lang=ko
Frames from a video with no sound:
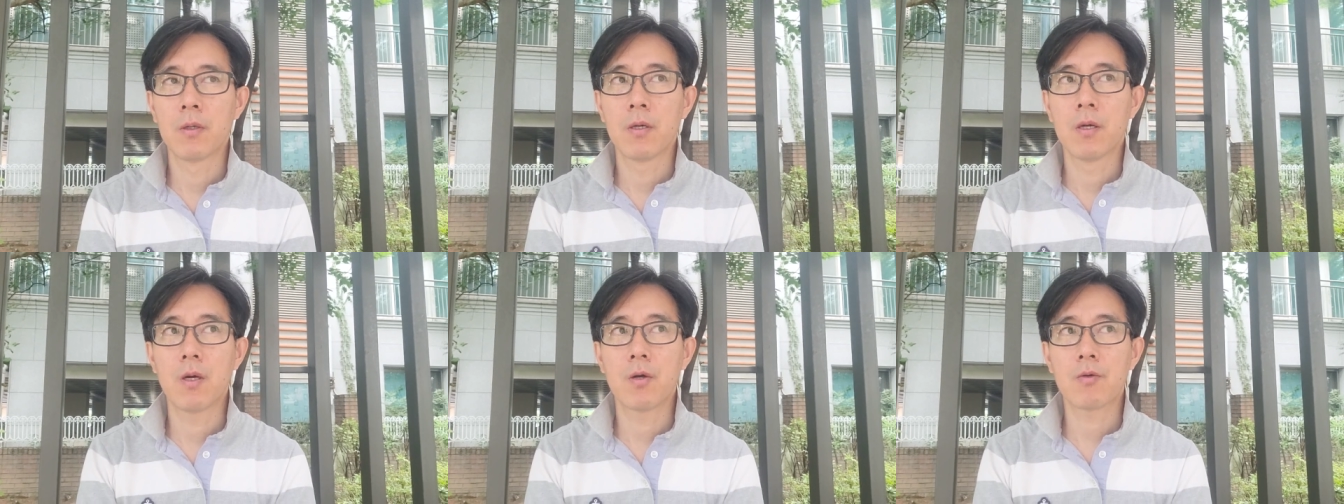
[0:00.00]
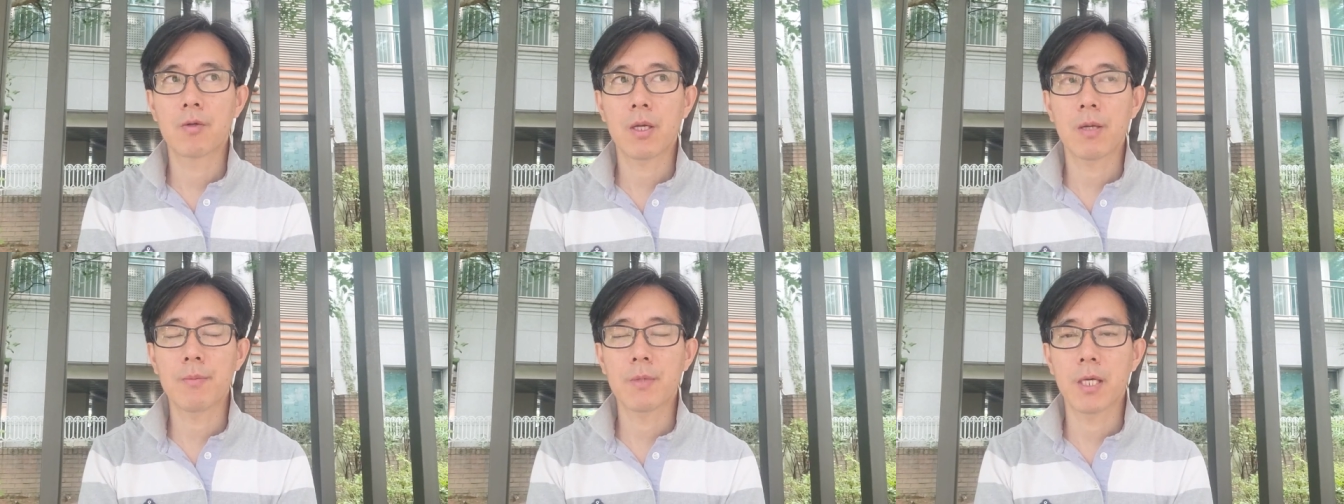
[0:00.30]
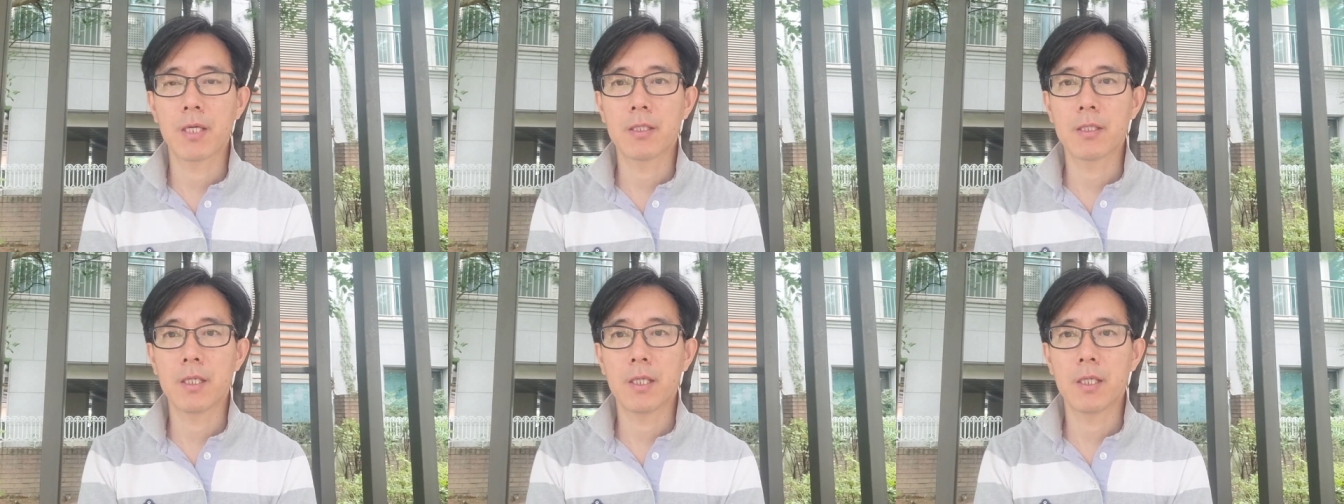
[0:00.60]
억울함이
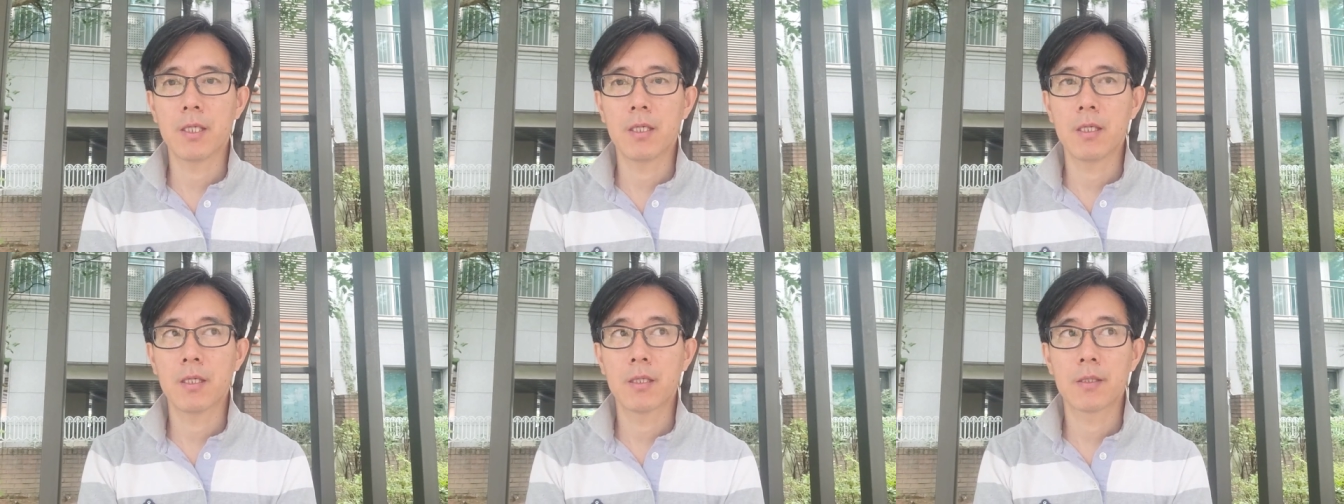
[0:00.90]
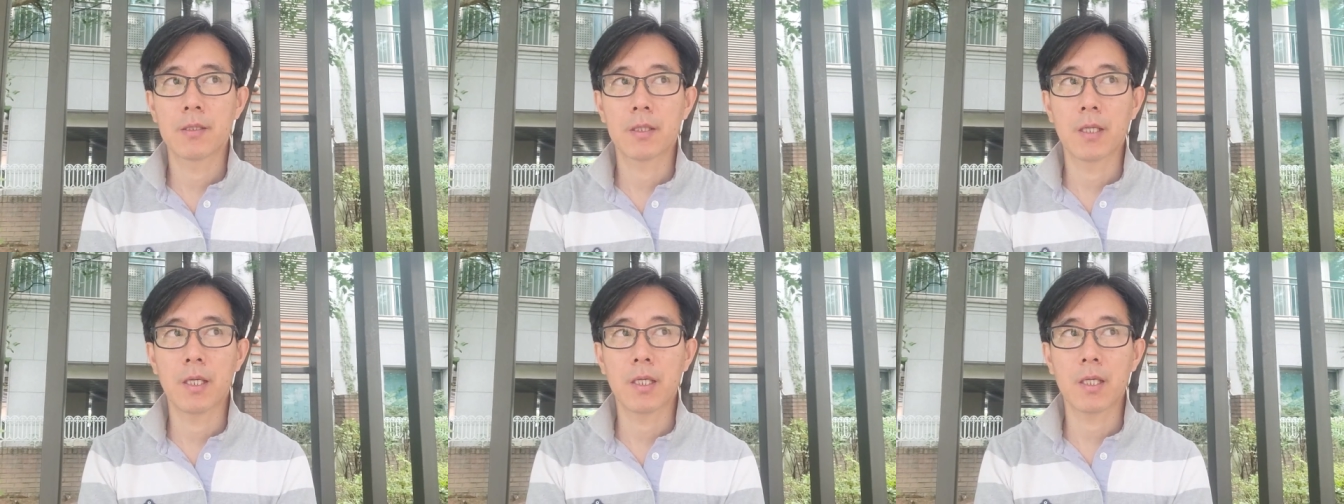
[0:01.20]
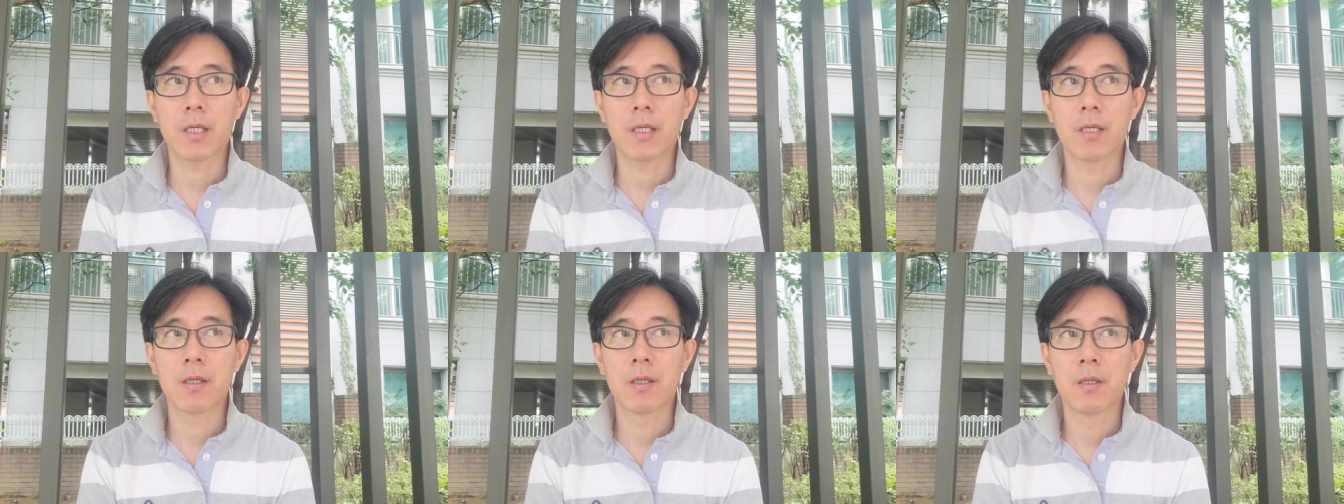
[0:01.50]
아니라
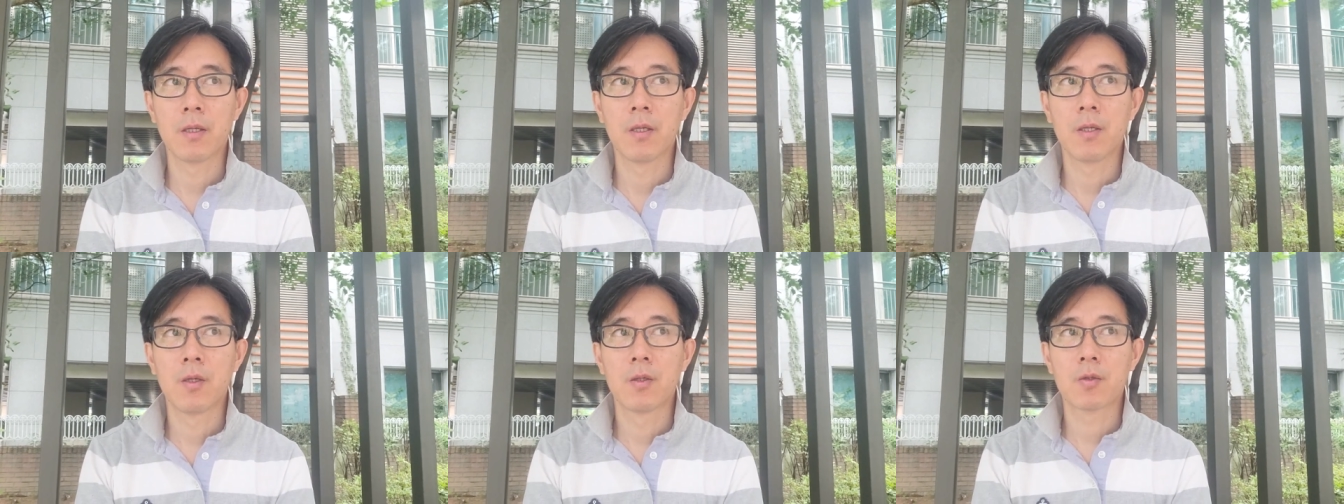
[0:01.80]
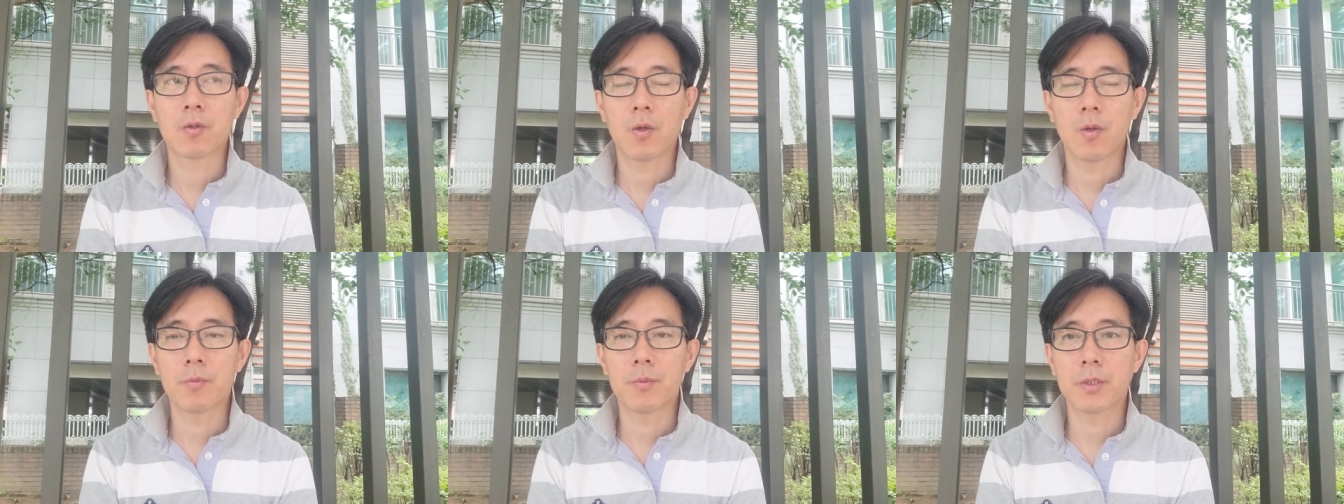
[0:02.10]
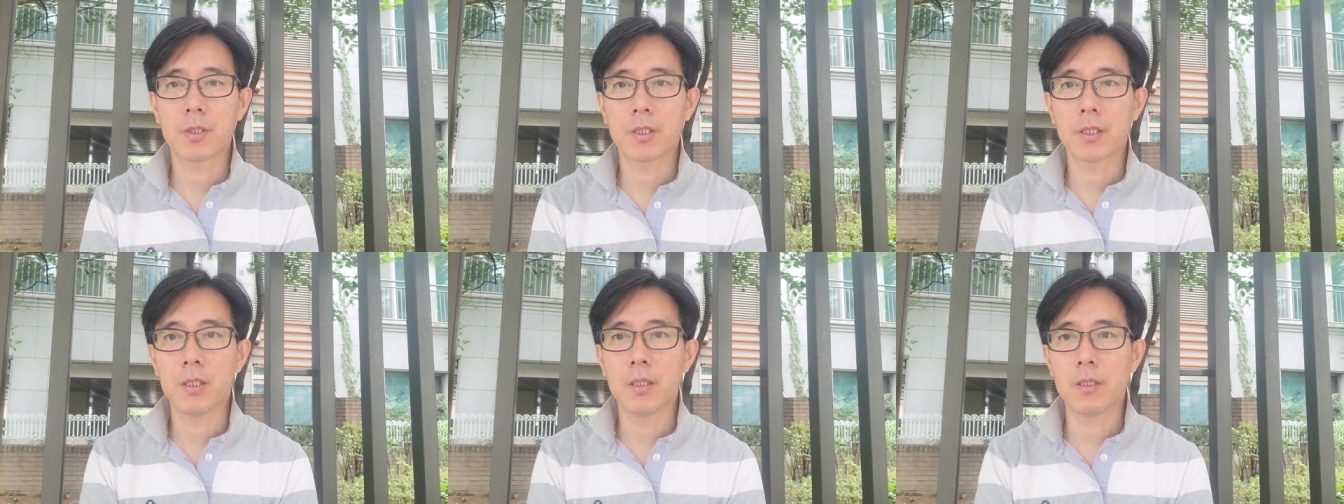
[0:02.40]
나에게 좀
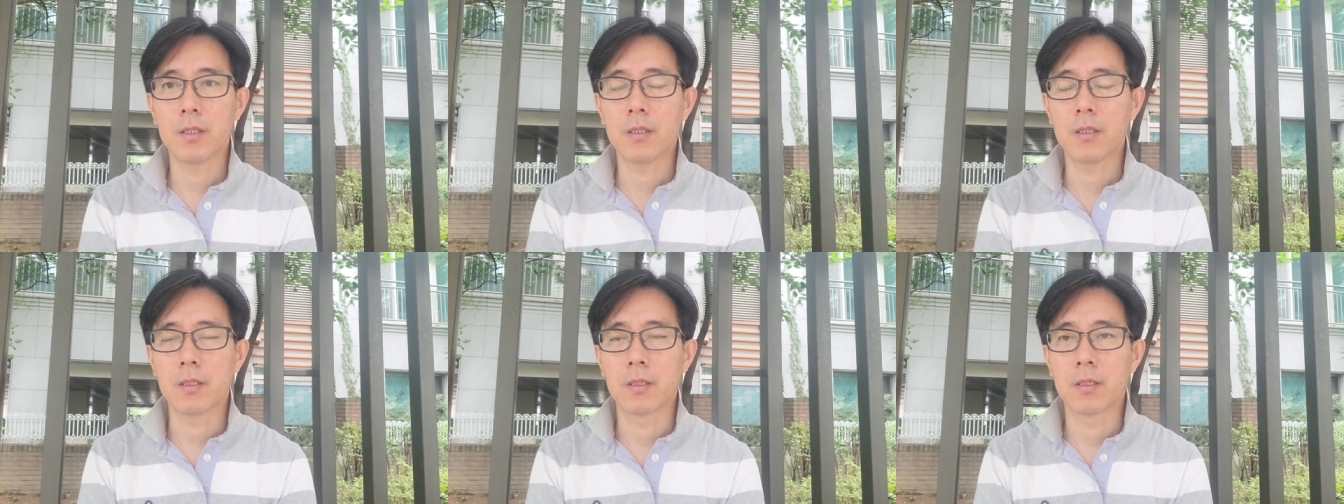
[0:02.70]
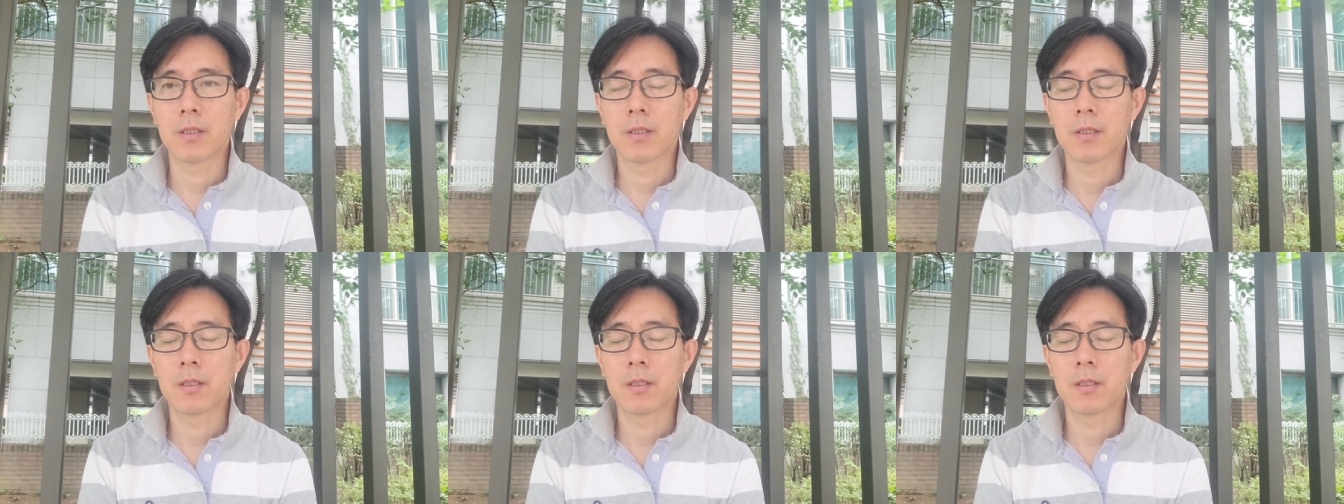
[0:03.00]
더 큰